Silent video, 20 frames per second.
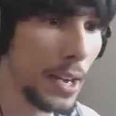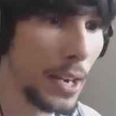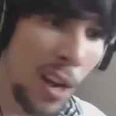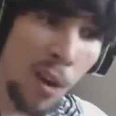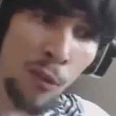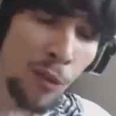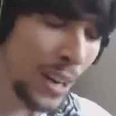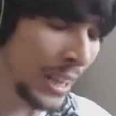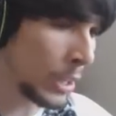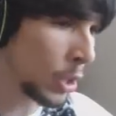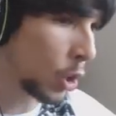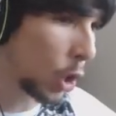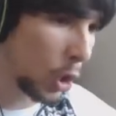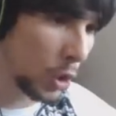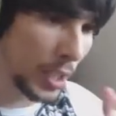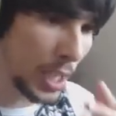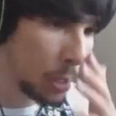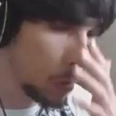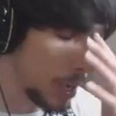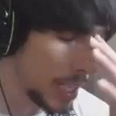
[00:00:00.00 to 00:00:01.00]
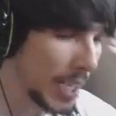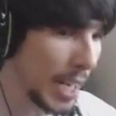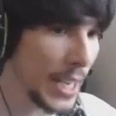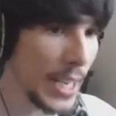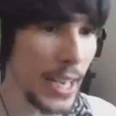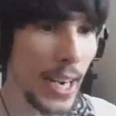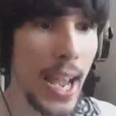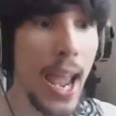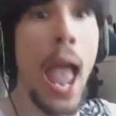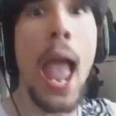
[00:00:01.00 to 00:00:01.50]
Il freddo continua a
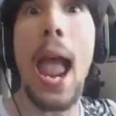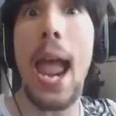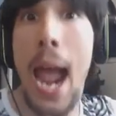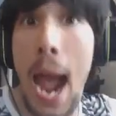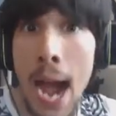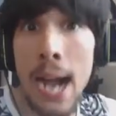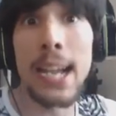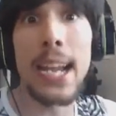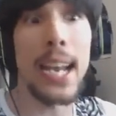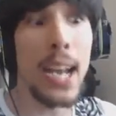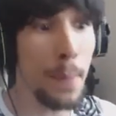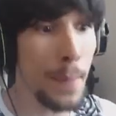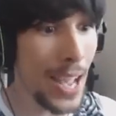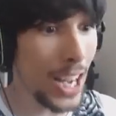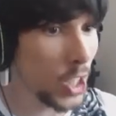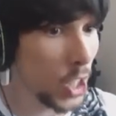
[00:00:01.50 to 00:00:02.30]
salire e anche la mia